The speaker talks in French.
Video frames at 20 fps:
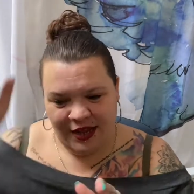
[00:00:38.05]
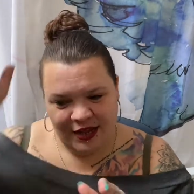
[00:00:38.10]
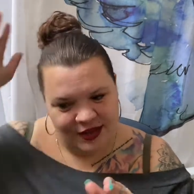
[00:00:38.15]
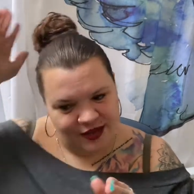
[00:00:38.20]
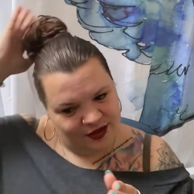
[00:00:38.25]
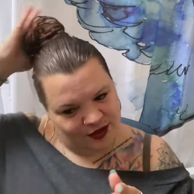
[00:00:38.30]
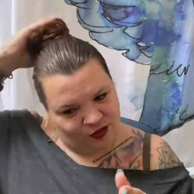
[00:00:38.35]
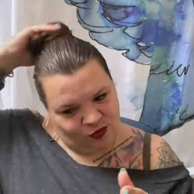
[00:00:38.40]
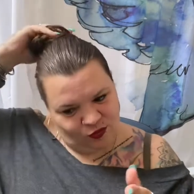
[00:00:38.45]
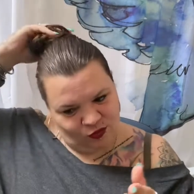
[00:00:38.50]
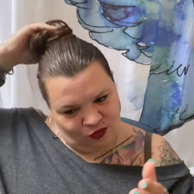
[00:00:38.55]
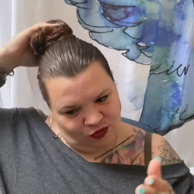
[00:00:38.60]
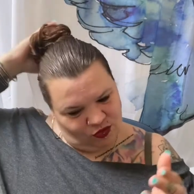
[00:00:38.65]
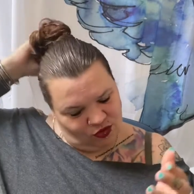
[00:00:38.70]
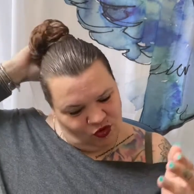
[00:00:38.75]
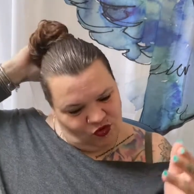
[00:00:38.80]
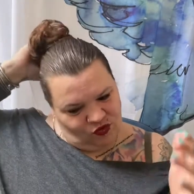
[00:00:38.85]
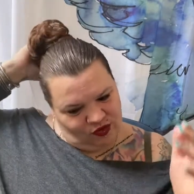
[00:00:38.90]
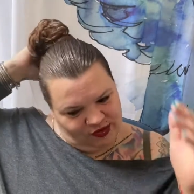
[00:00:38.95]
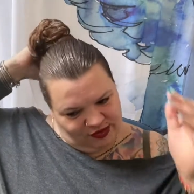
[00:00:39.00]
Euh, donc,
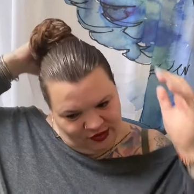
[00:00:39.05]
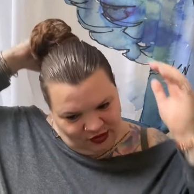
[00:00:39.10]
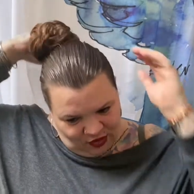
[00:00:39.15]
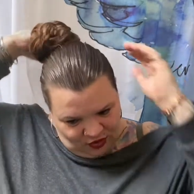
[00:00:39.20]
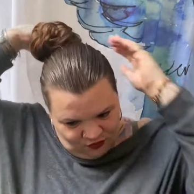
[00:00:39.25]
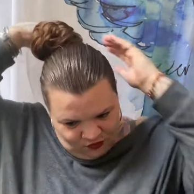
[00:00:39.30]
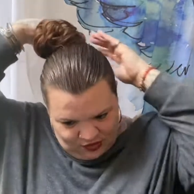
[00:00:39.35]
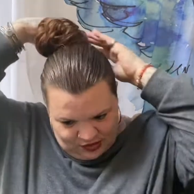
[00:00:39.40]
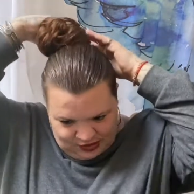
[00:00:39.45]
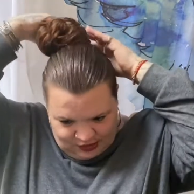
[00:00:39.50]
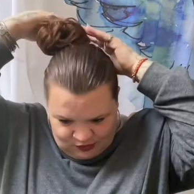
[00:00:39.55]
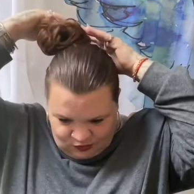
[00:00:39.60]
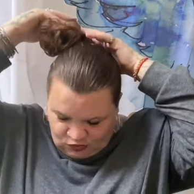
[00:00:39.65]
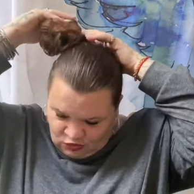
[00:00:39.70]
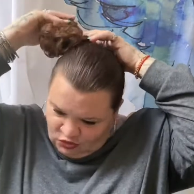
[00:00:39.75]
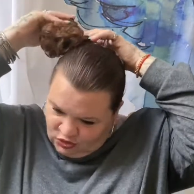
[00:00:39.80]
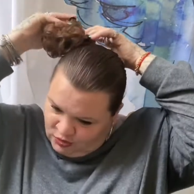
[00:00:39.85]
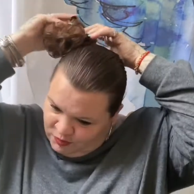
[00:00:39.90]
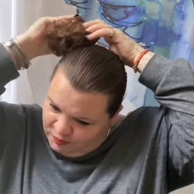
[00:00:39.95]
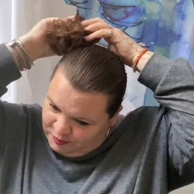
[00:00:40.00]
je vais essayer d'enlever. Donc,
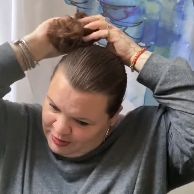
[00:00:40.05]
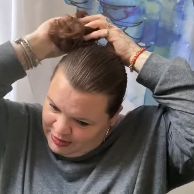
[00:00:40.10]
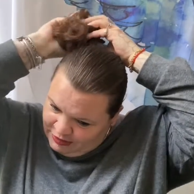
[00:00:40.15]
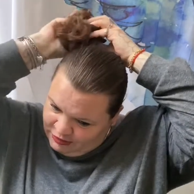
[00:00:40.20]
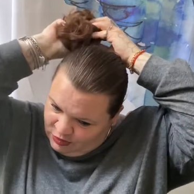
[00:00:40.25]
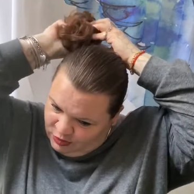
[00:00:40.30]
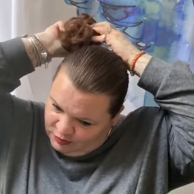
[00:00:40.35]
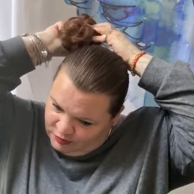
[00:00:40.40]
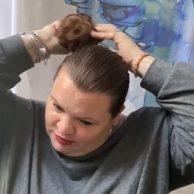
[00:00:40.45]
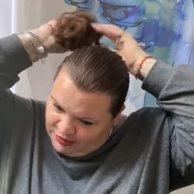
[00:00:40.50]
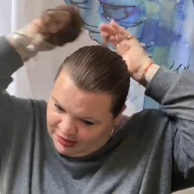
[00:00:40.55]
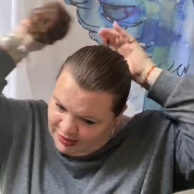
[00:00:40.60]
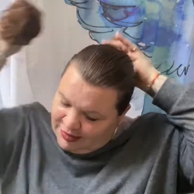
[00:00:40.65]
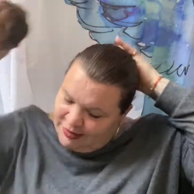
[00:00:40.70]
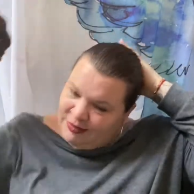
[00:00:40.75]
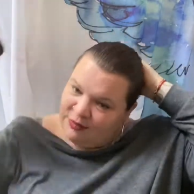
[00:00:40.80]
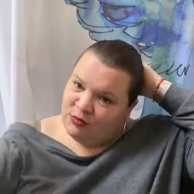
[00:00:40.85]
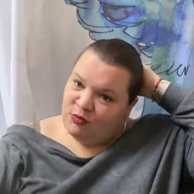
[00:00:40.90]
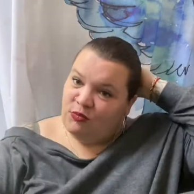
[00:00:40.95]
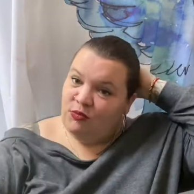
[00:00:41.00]
j'ai une pince comme ça
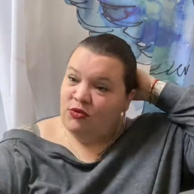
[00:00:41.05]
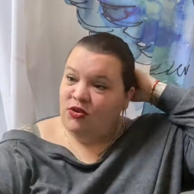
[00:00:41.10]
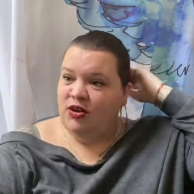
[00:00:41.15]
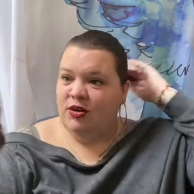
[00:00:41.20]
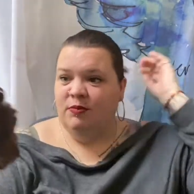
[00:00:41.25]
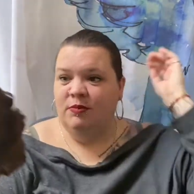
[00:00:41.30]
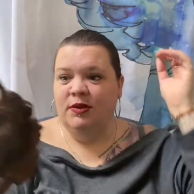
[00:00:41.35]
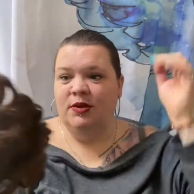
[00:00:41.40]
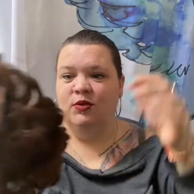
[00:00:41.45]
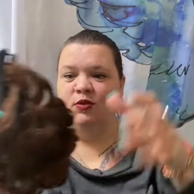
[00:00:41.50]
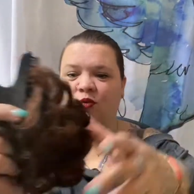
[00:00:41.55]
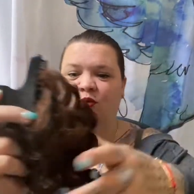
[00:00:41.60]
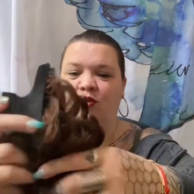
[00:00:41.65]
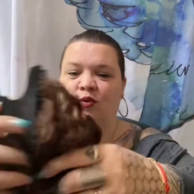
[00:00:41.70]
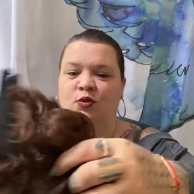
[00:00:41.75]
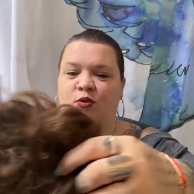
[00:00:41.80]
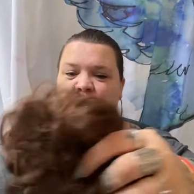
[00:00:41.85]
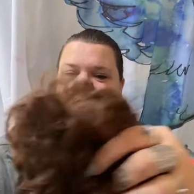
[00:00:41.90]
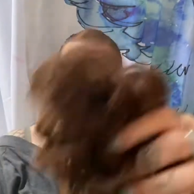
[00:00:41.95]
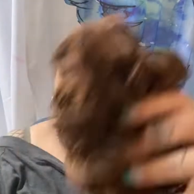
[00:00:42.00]
où j'ai mis donc
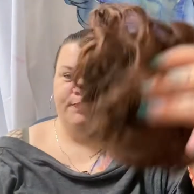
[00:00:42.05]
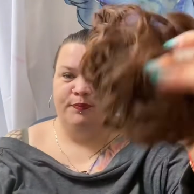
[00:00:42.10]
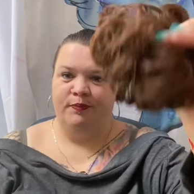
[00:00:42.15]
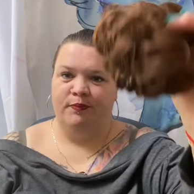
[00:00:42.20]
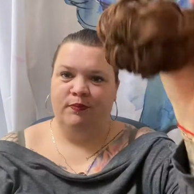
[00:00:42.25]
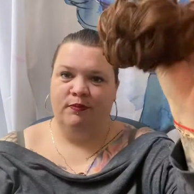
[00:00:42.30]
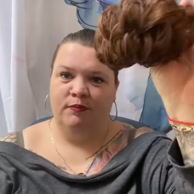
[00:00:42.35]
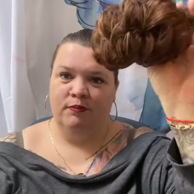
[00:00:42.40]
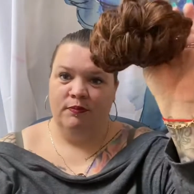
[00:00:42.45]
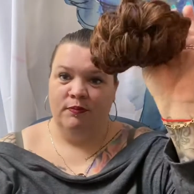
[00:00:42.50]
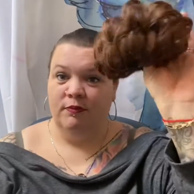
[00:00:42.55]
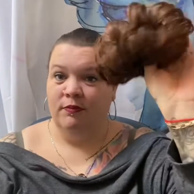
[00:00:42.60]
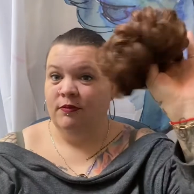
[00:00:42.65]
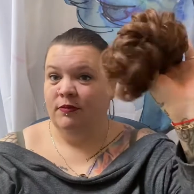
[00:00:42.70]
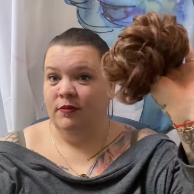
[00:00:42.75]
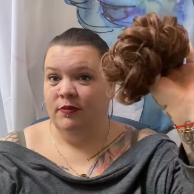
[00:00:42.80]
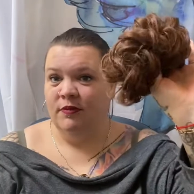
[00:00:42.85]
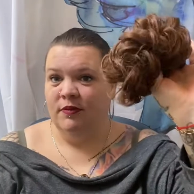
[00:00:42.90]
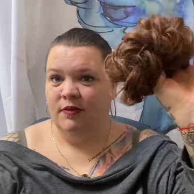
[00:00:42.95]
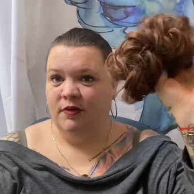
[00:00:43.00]
le
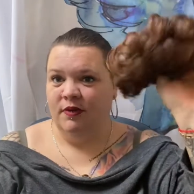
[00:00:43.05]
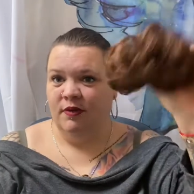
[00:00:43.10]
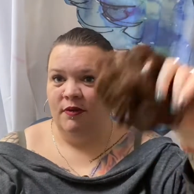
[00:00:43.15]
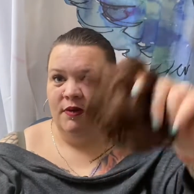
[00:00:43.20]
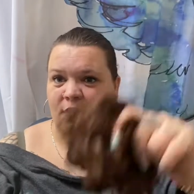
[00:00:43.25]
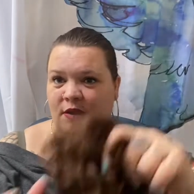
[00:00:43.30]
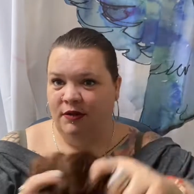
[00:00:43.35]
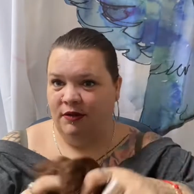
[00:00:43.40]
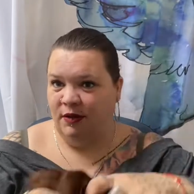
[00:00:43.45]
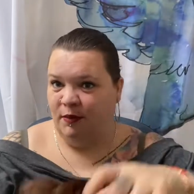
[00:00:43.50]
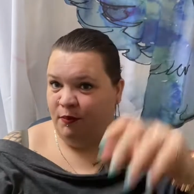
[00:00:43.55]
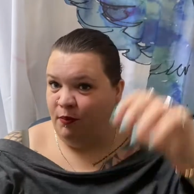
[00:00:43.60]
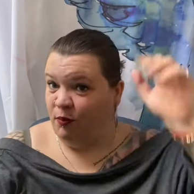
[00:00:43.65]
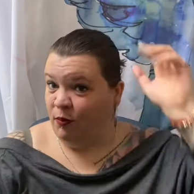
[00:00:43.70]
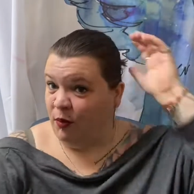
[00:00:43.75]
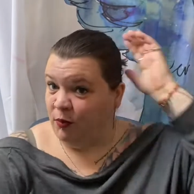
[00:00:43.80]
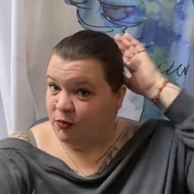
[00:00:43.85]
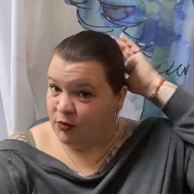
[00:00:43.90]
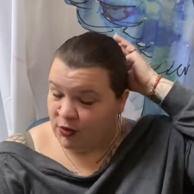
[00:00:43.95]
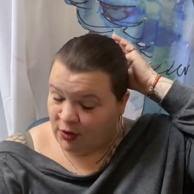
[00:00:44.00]
voilà, tout
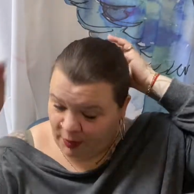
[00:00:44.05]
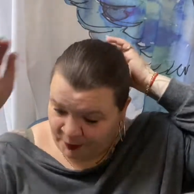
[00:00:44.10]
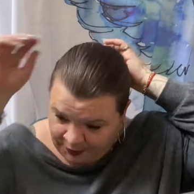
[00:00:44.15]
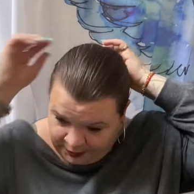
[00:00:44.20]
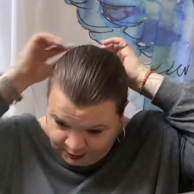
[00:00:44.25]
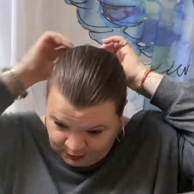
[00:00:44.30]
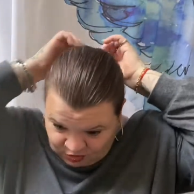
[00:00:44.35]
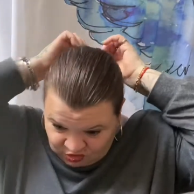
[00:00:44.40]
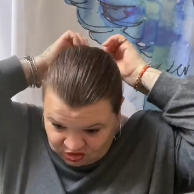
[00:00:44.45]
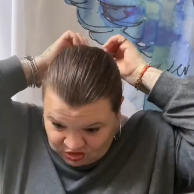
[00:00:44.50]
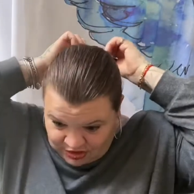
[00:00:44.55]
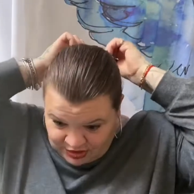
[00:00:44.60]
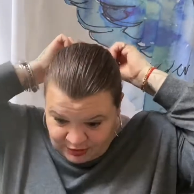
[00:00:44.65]
simplement, parce qu'après moi j'ai